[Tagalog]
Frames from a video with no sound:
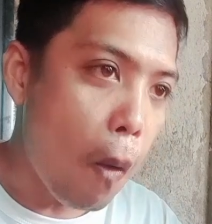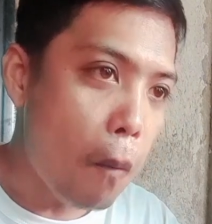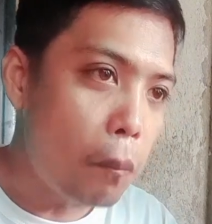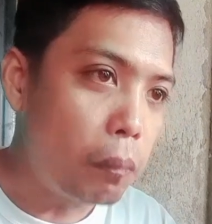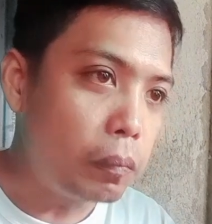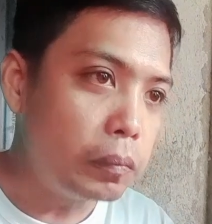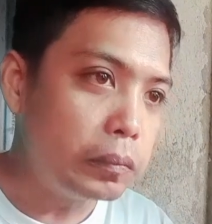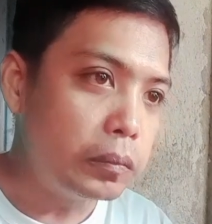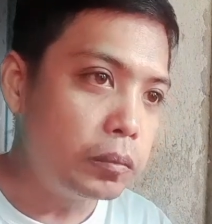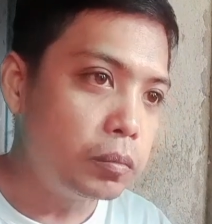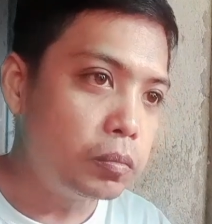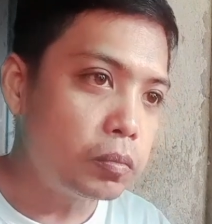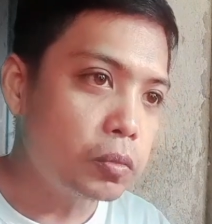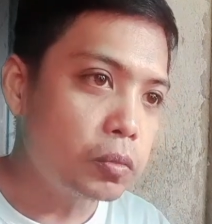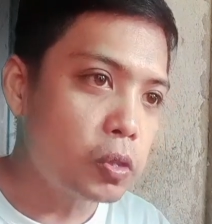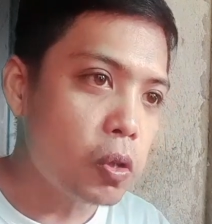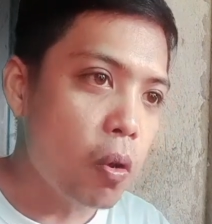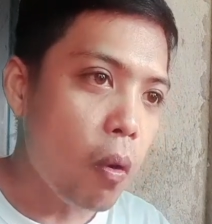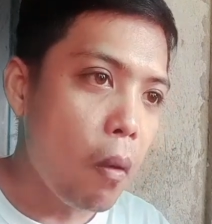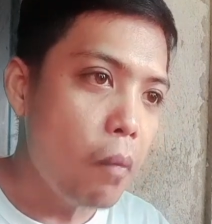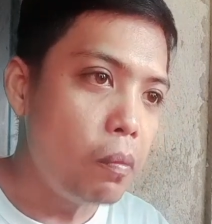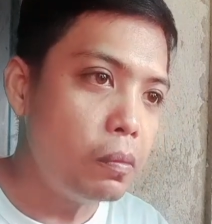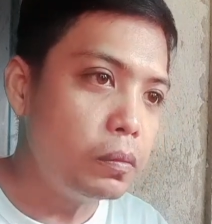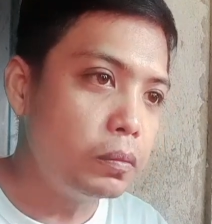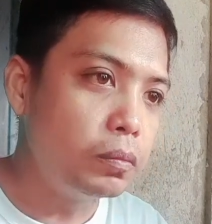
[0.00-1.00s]
Sarap
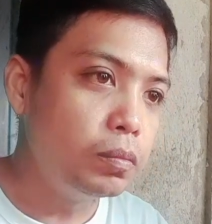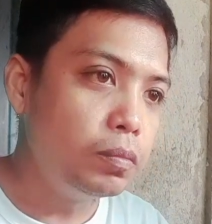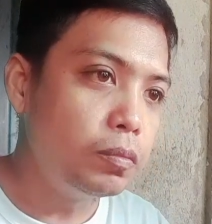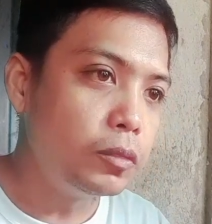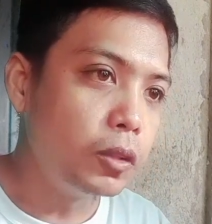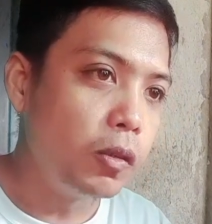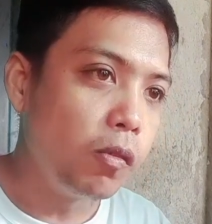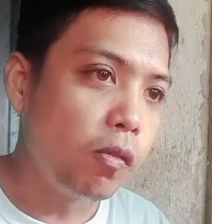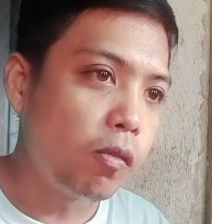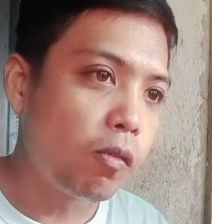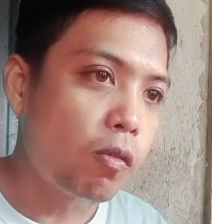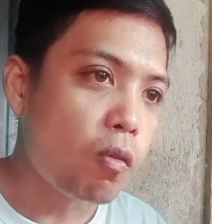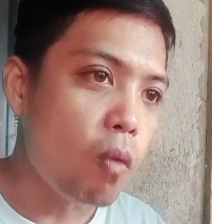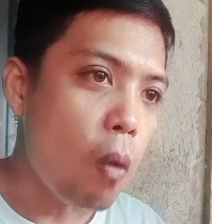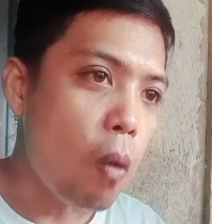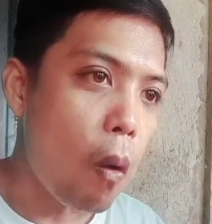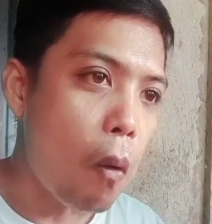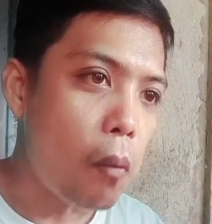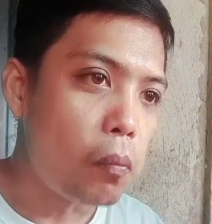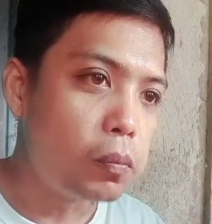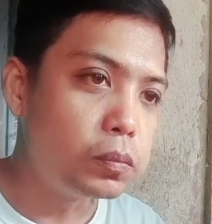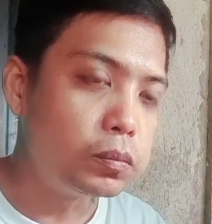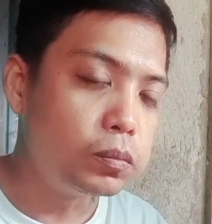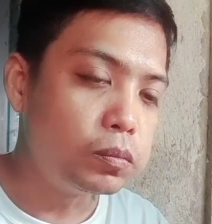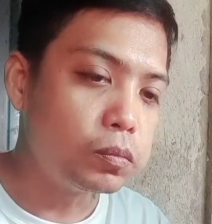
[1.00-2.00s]
niyan.
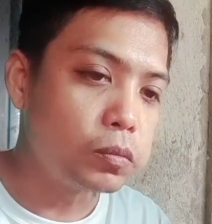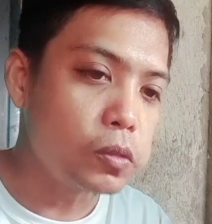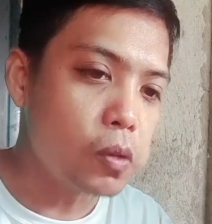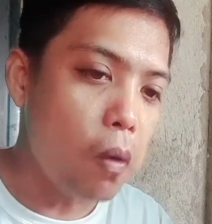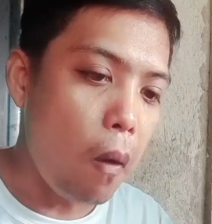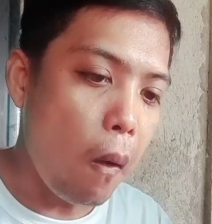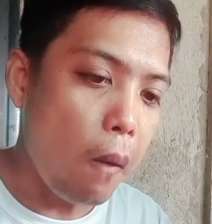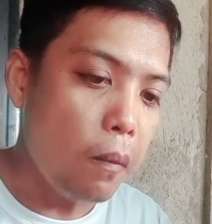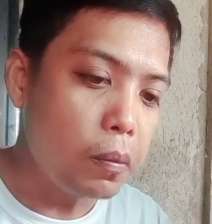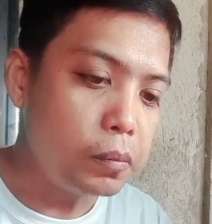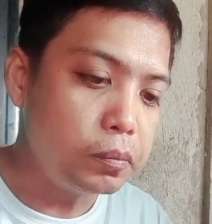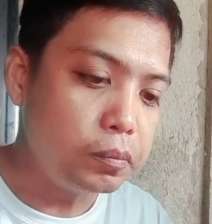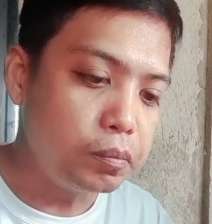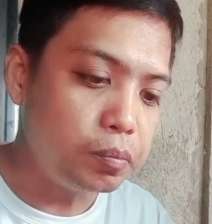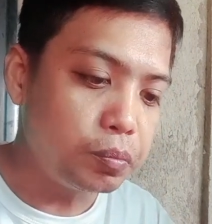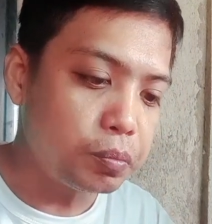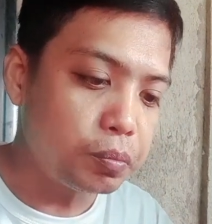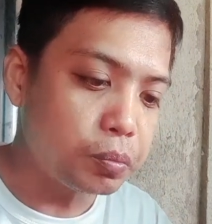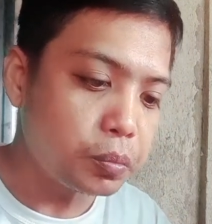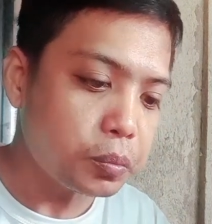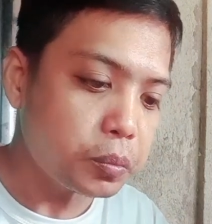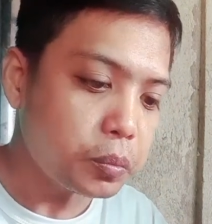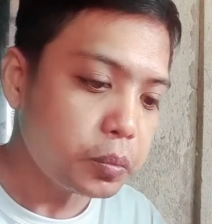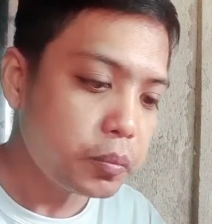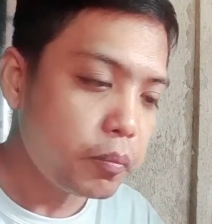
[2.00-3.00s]
Lasan-lasa mo
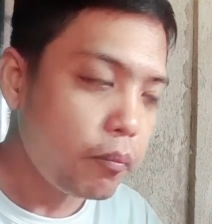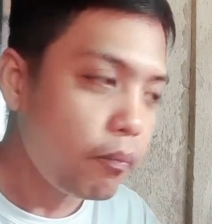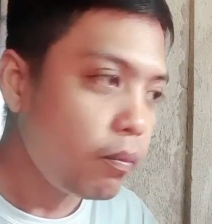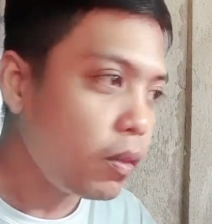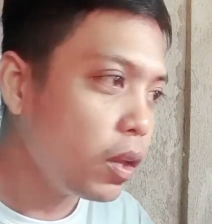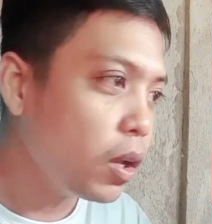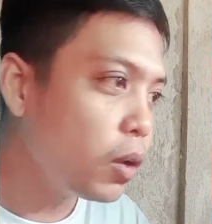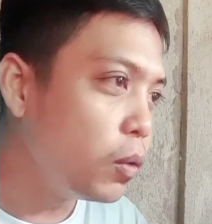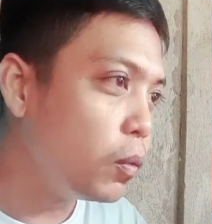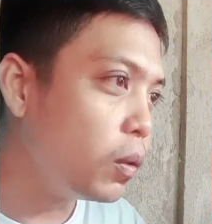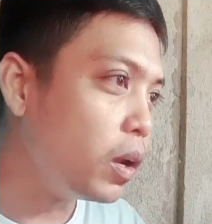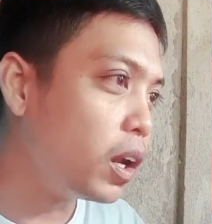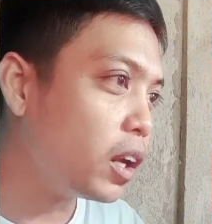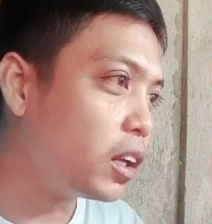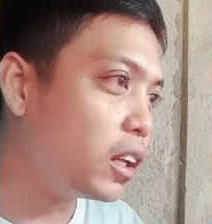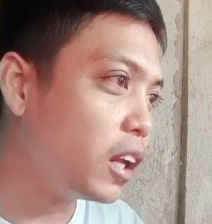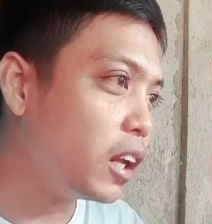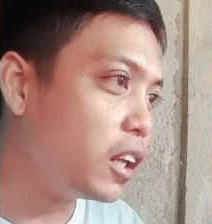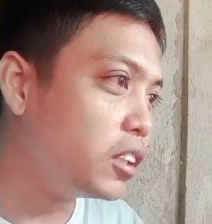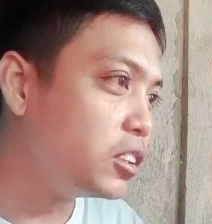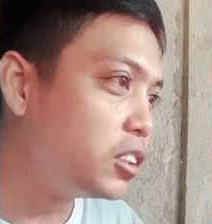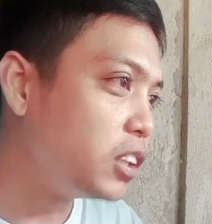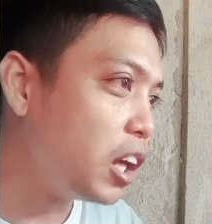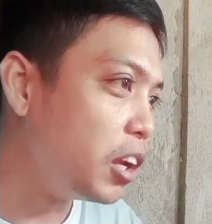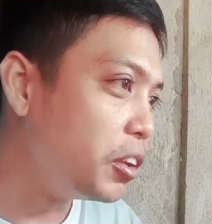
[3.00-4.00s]
yung nanunot sa
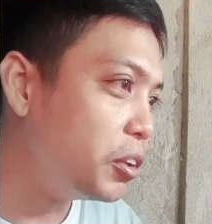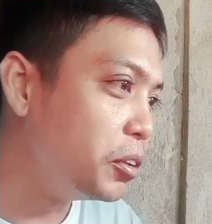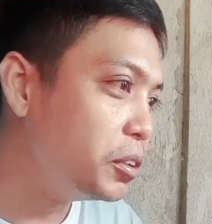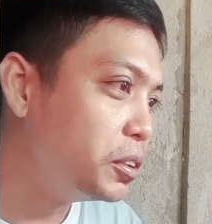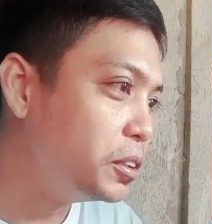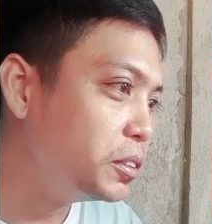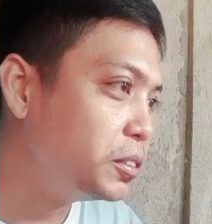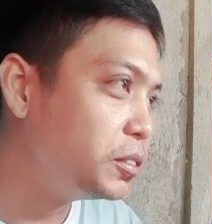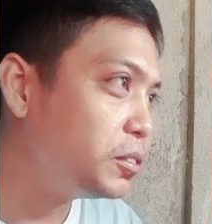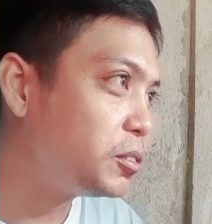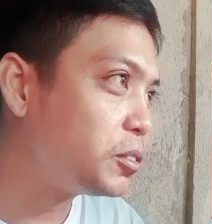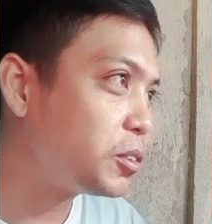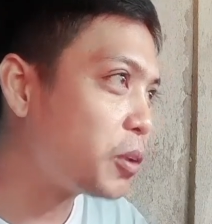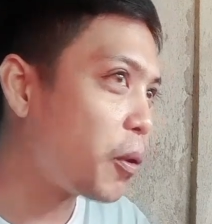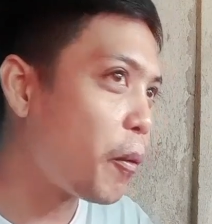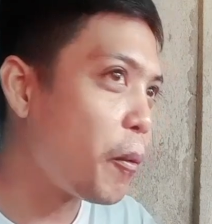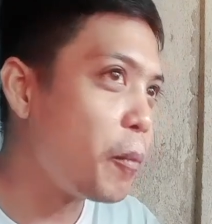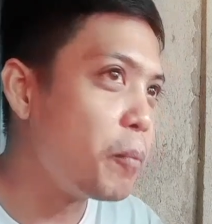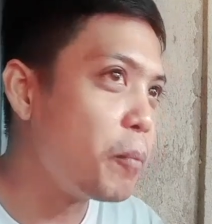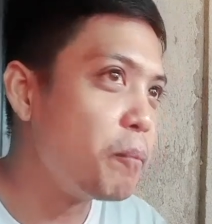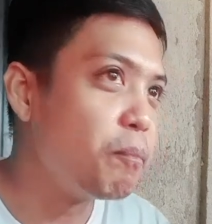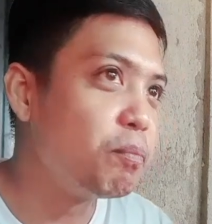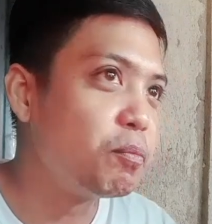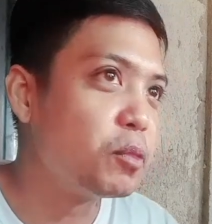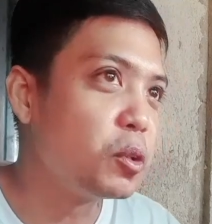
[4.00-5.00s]
dila mo yung lasa.
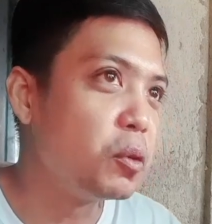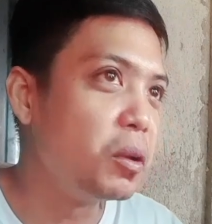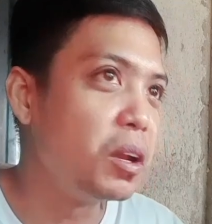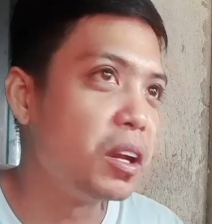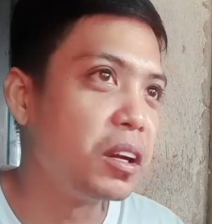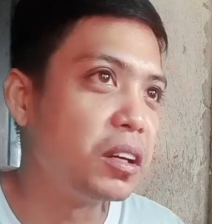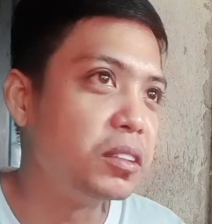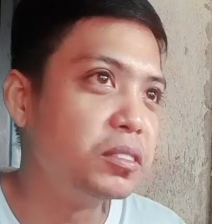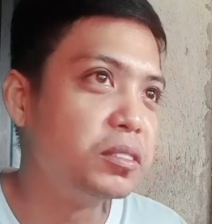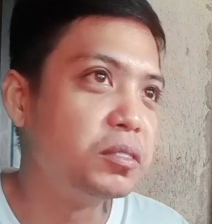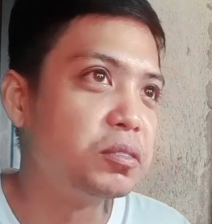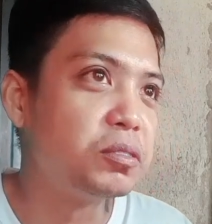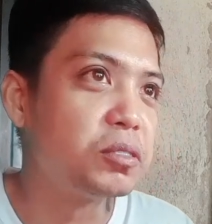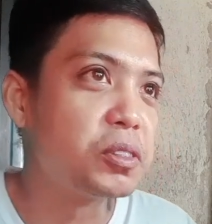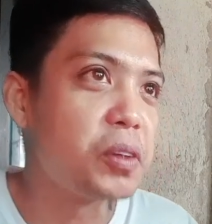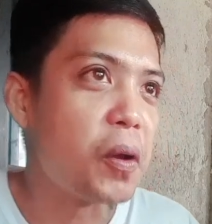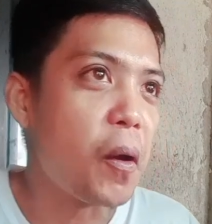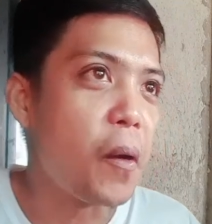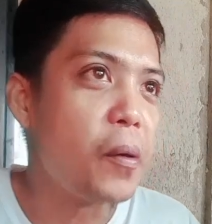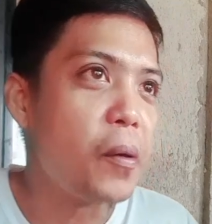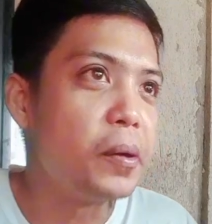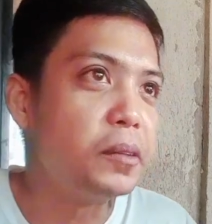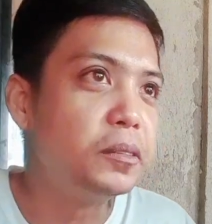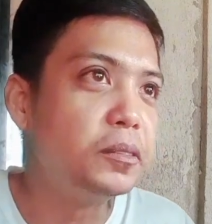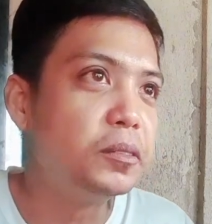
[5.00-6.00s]

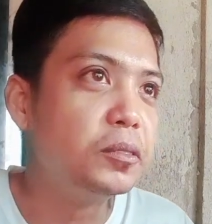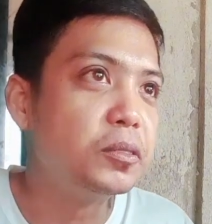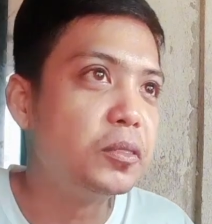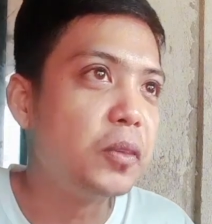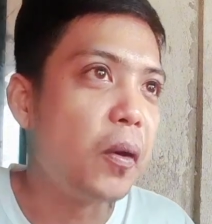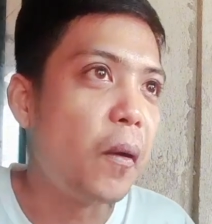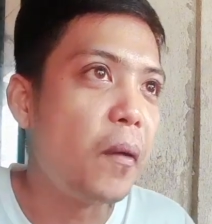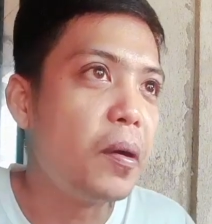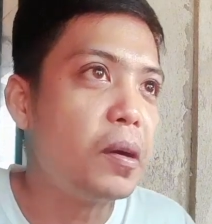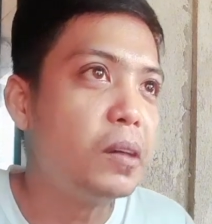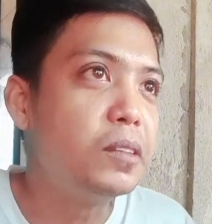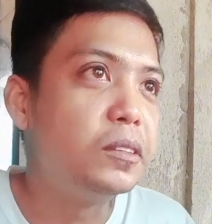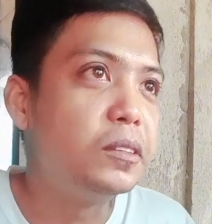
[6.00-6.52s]
Hmm.